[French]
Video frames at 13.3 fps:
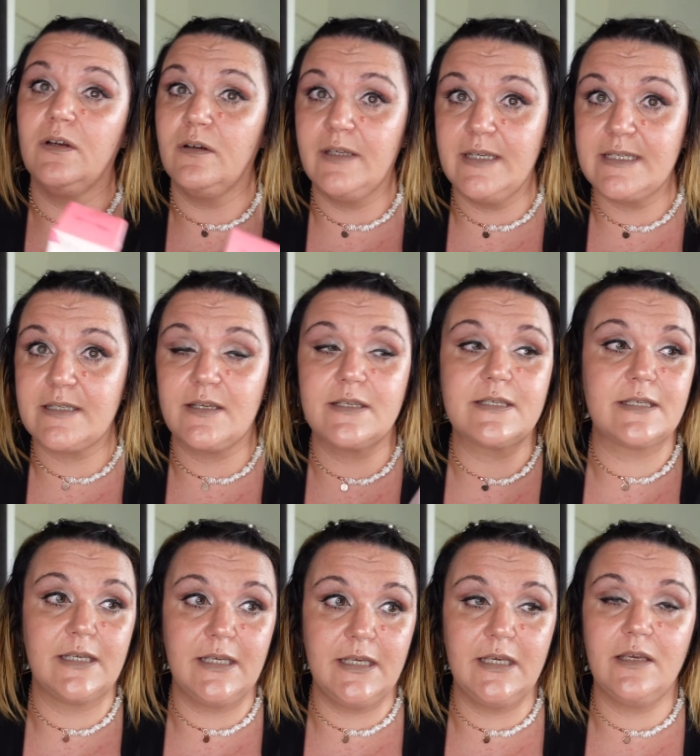essence
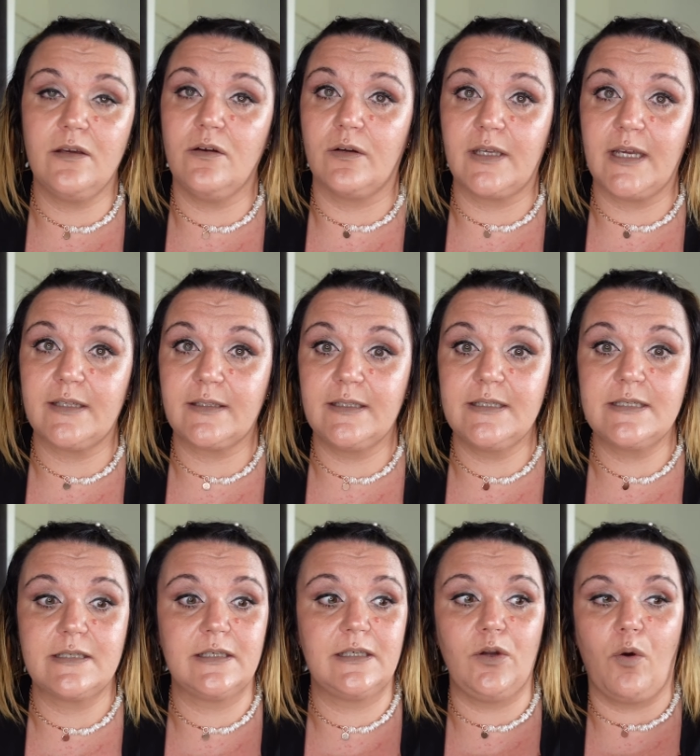et euh, catrice
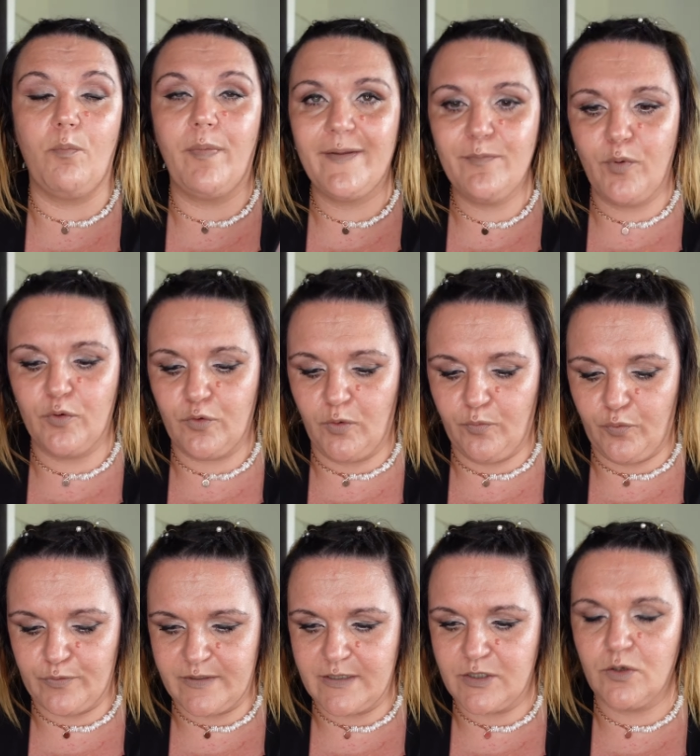qui n'ont pas une bonne
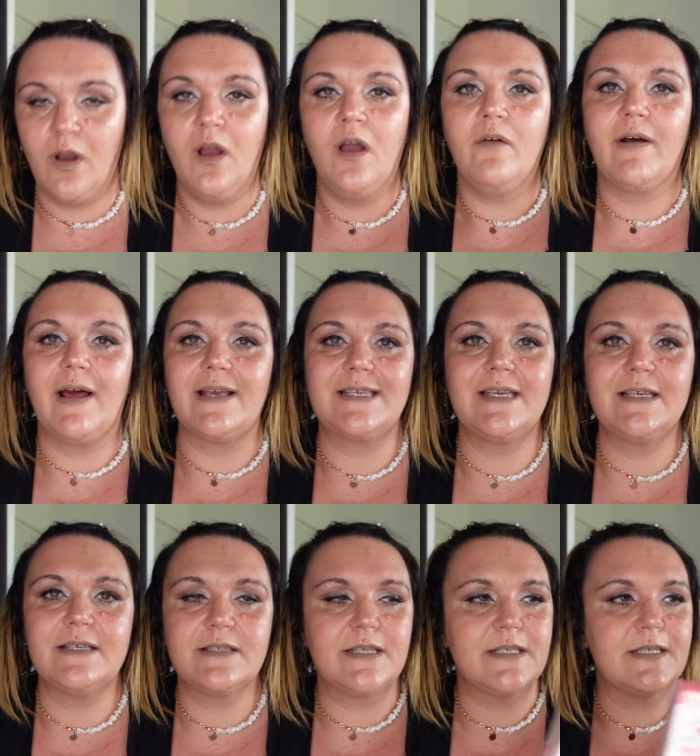composition. Voilà, bah,
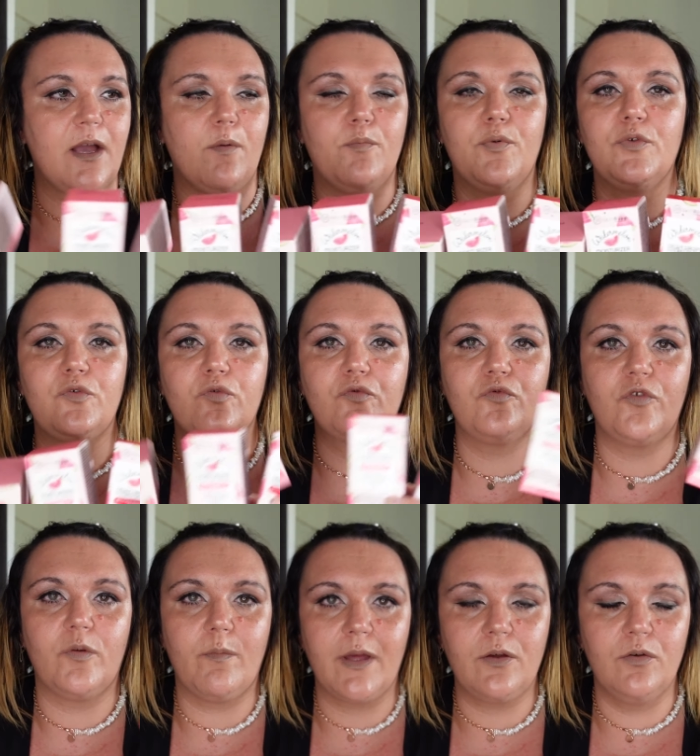ça c'est un peu sur toute
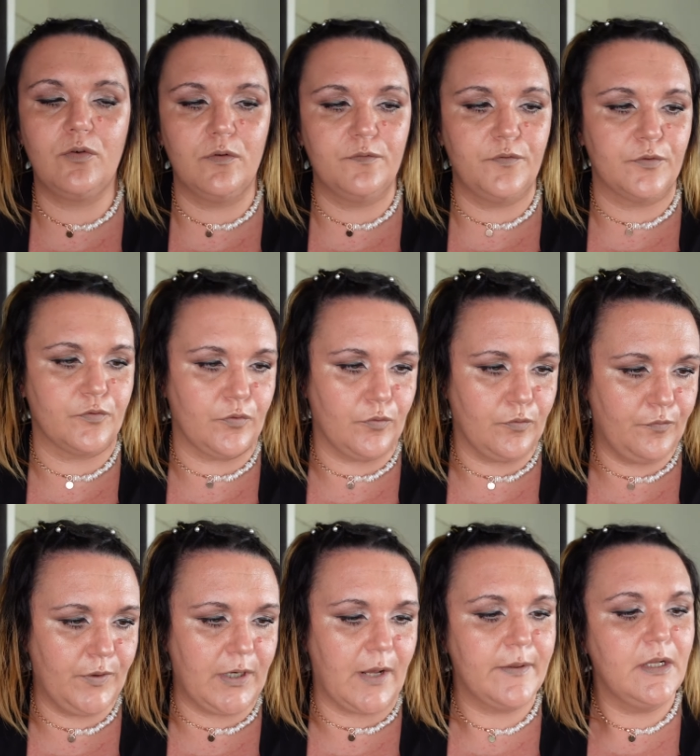marque confondue.
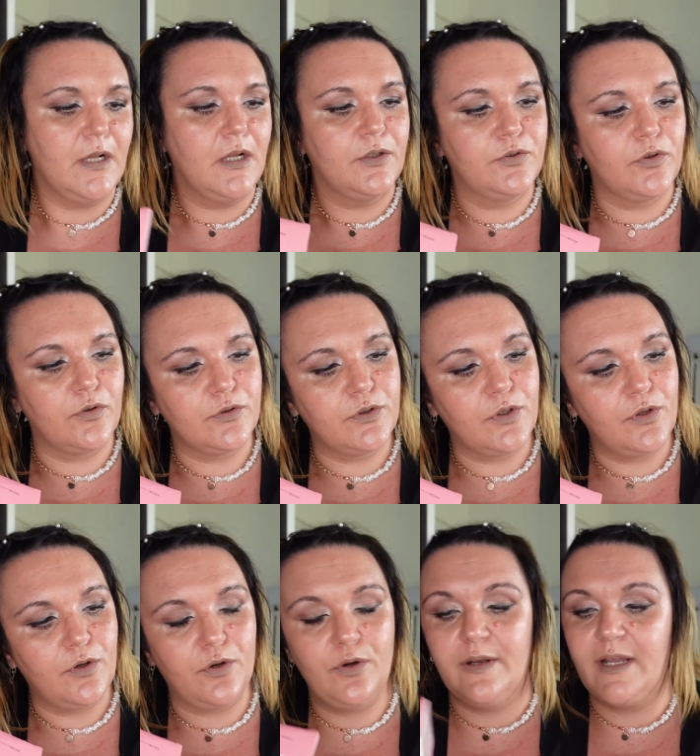Voilà. Donc
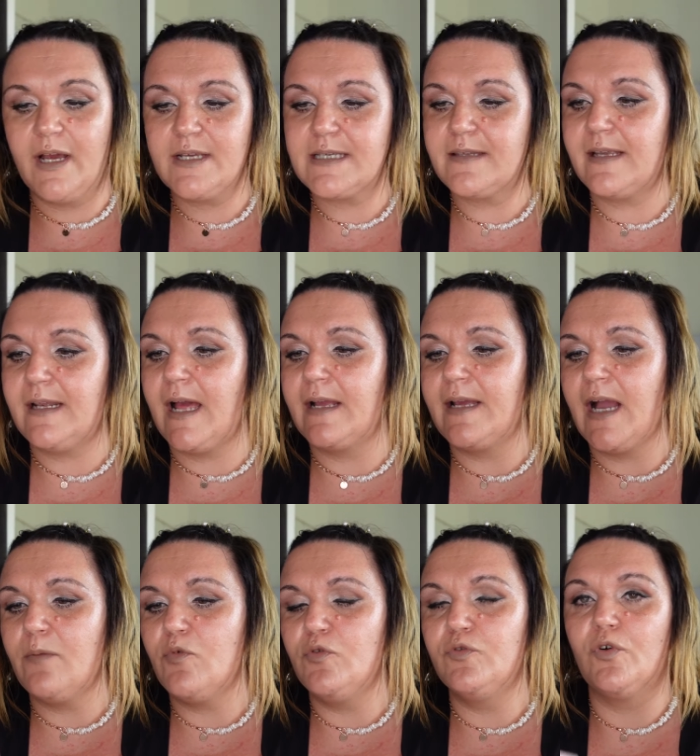euh, là, c'était la
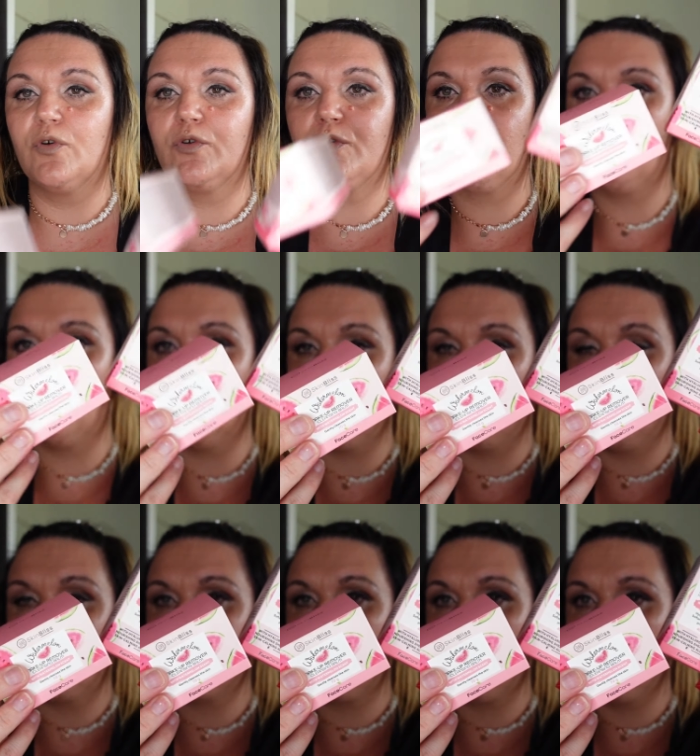gamme donc euh,
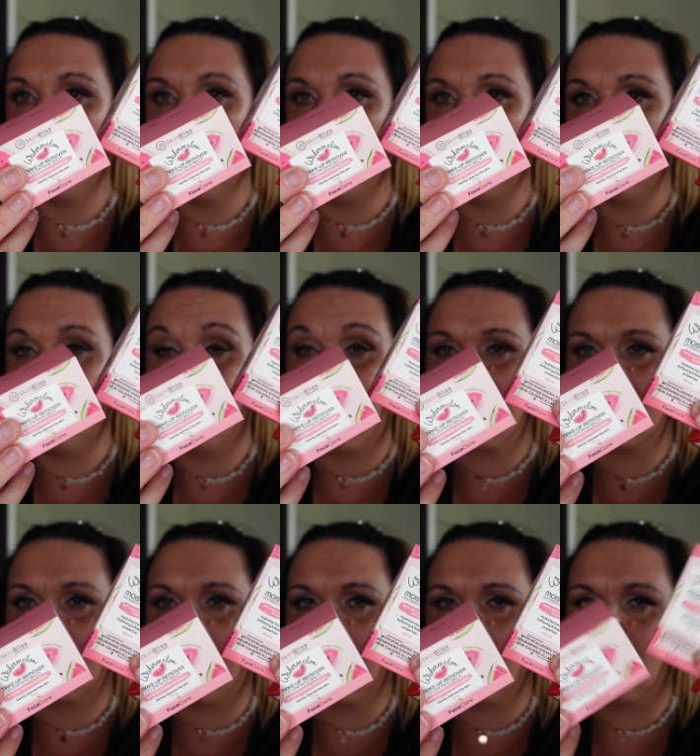watermelon
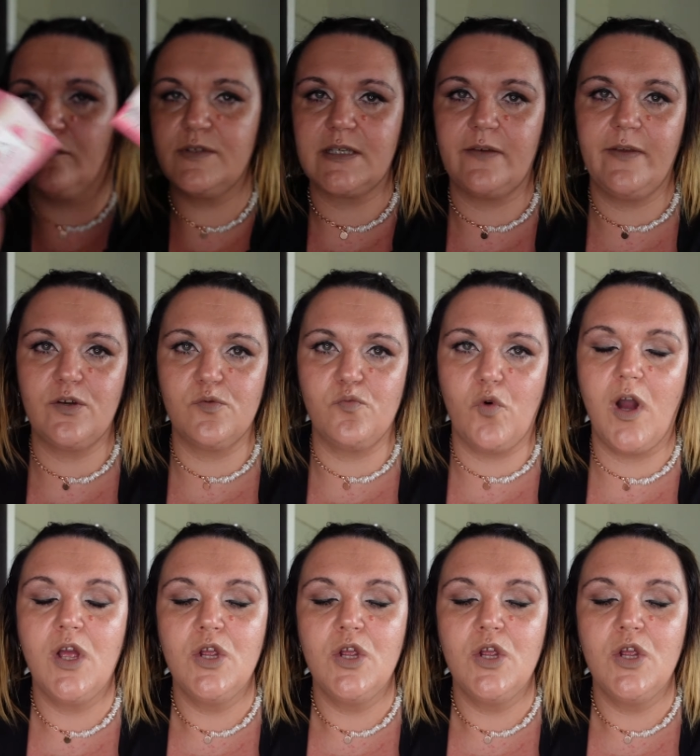pastèque. Vous savez que moi,